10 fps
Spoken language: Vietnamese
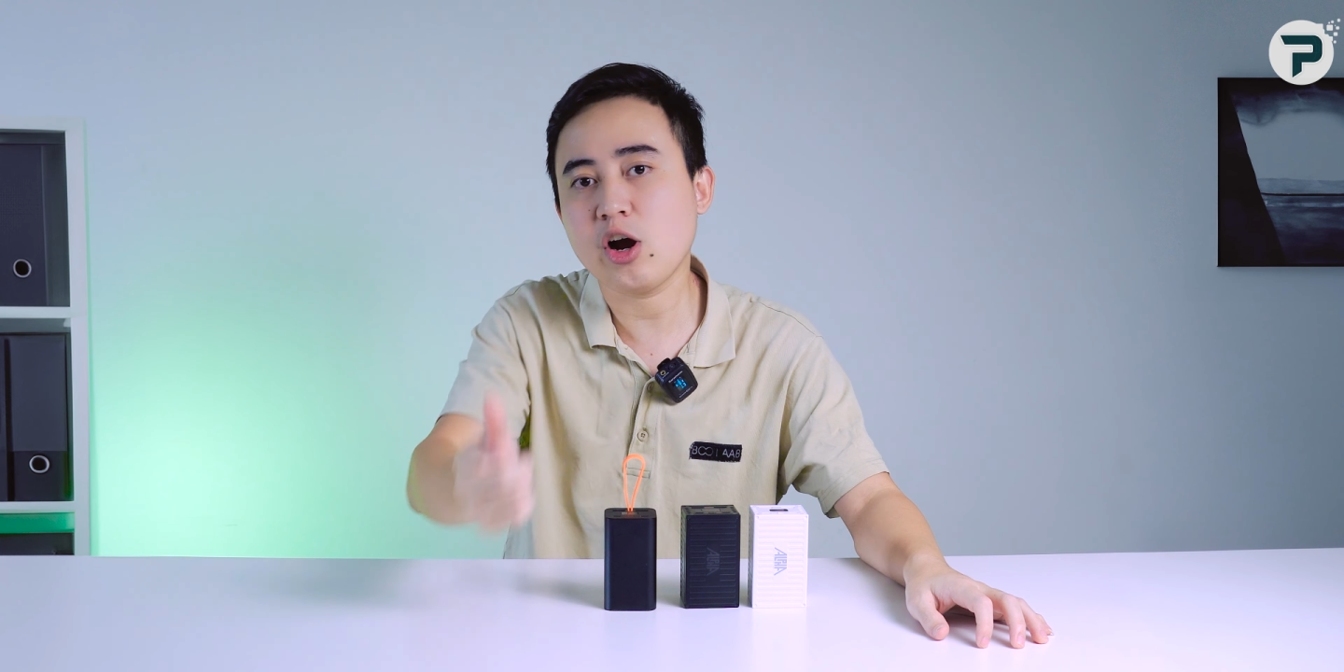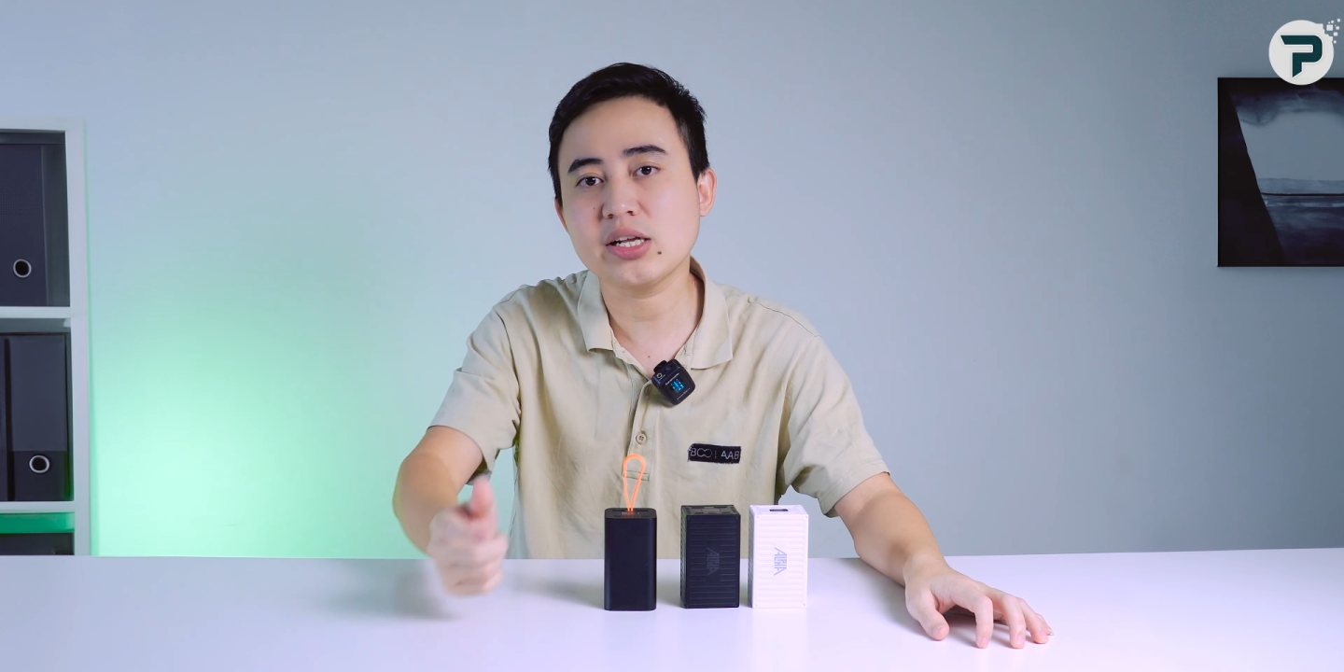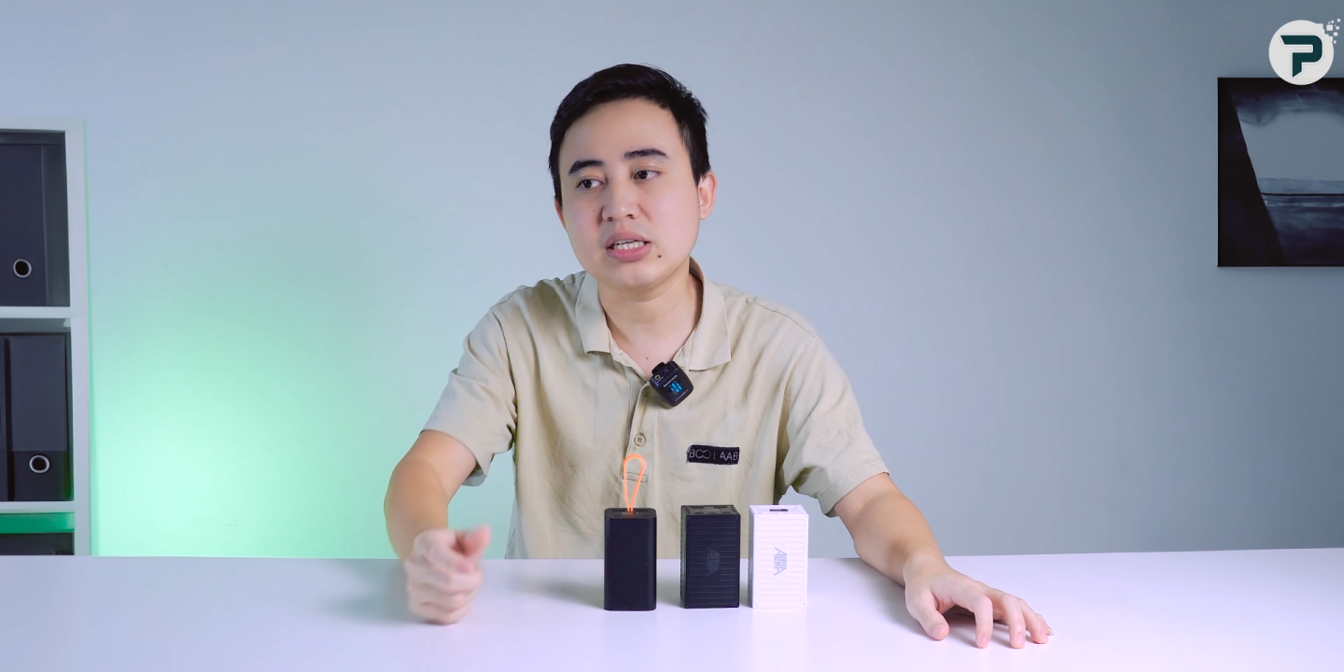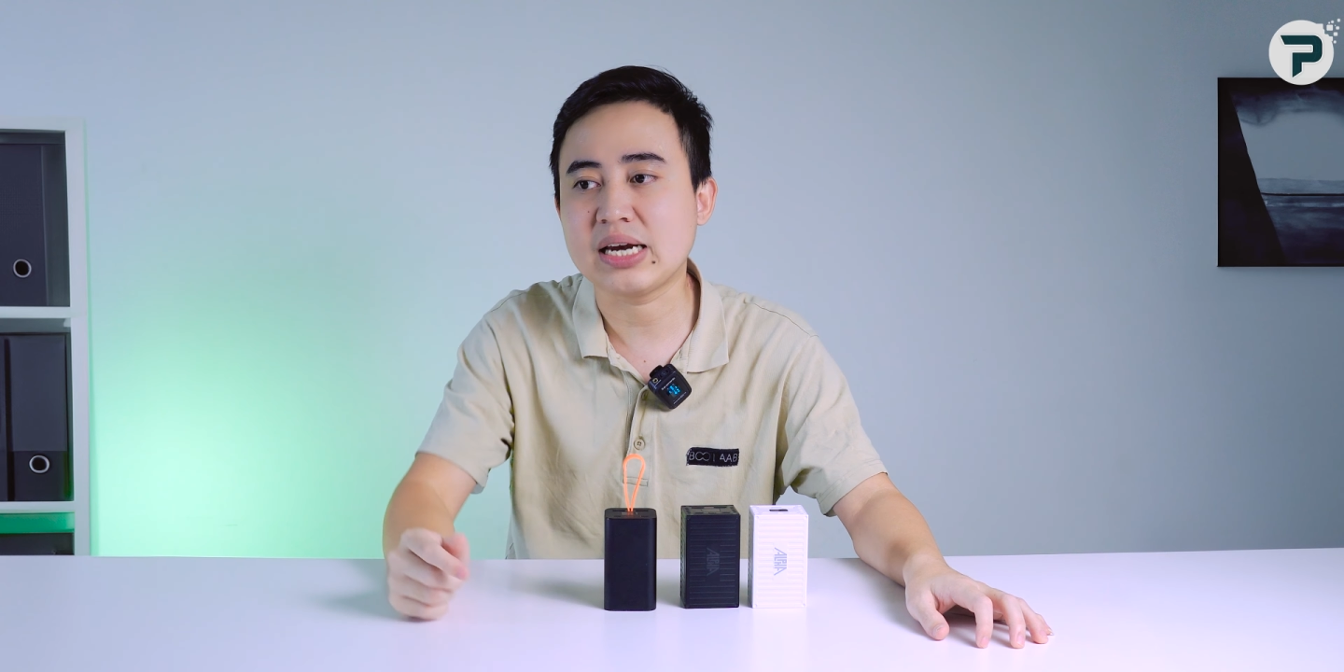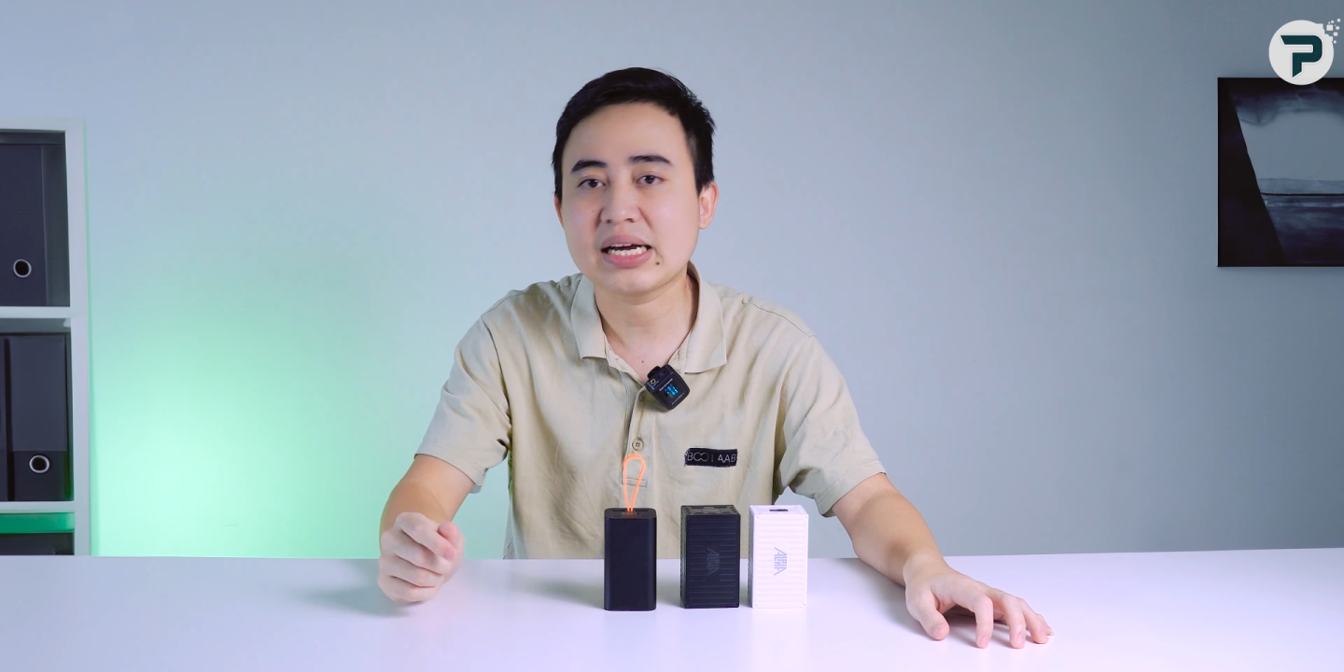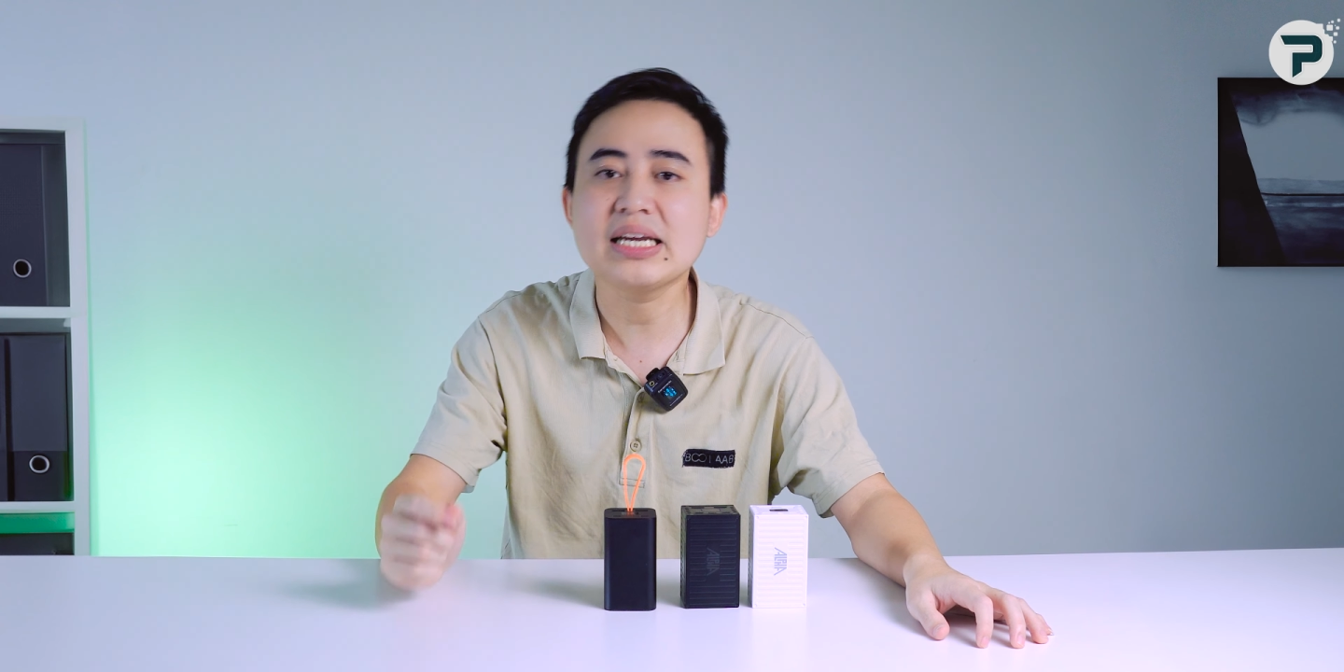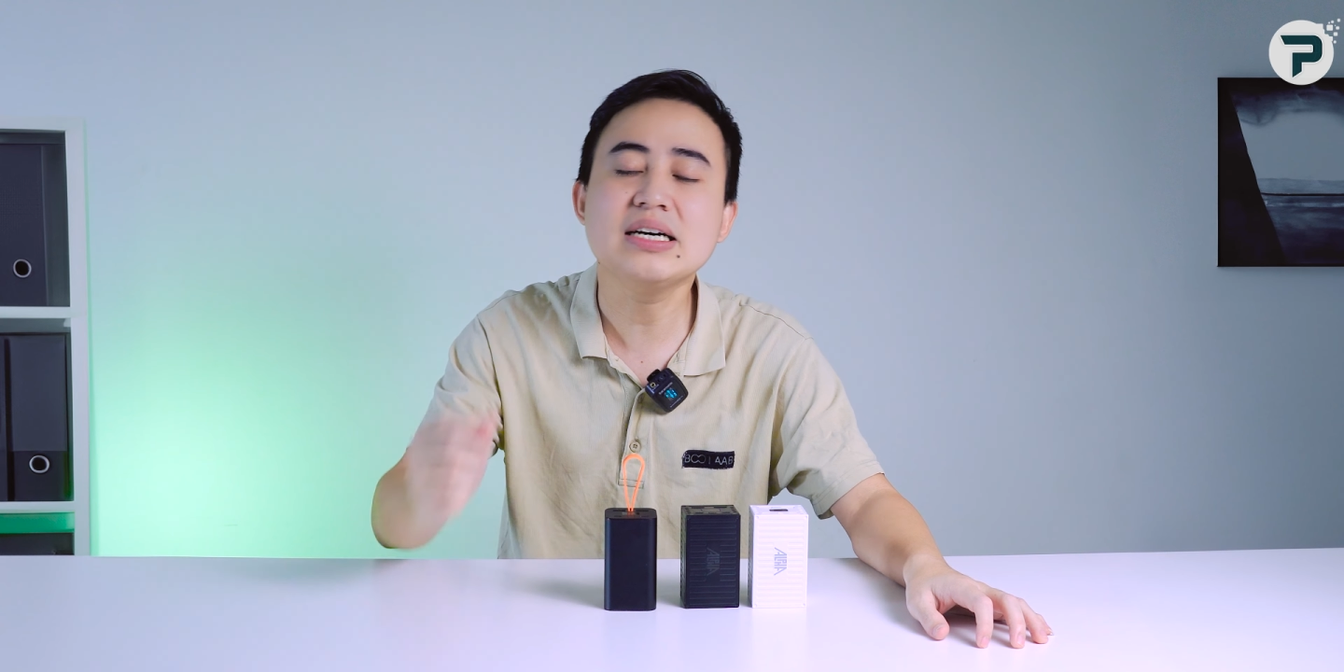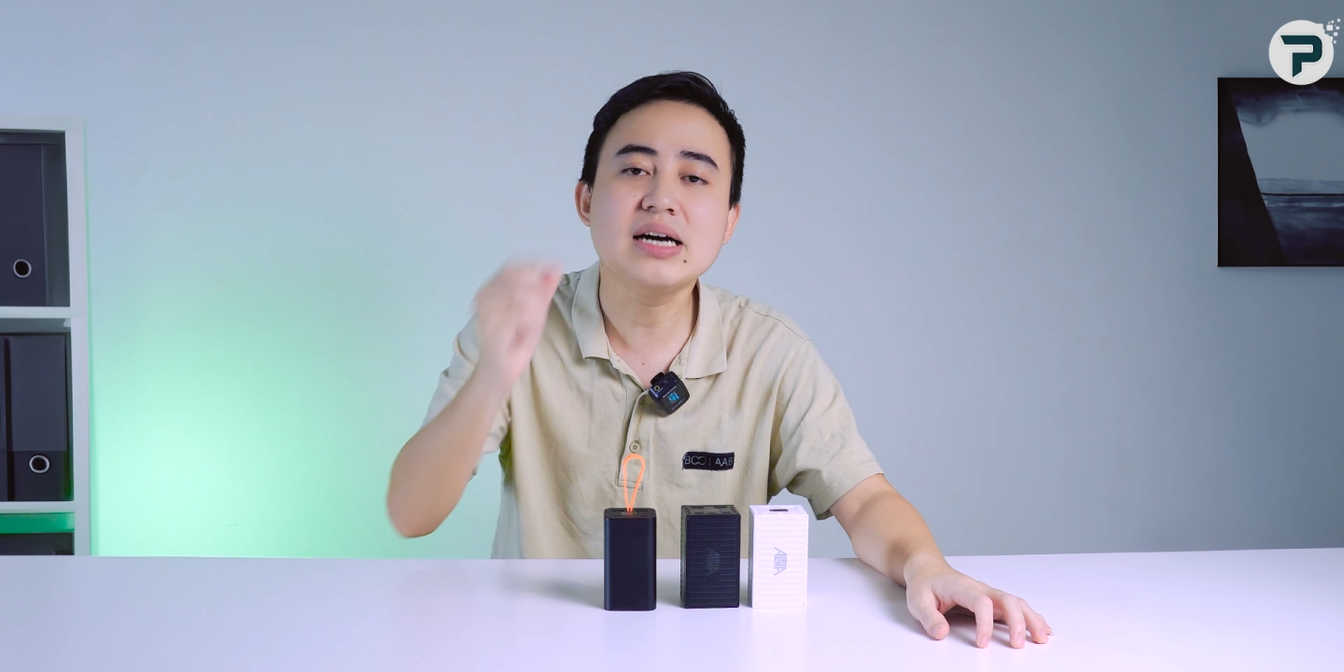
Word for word: coi thử là cái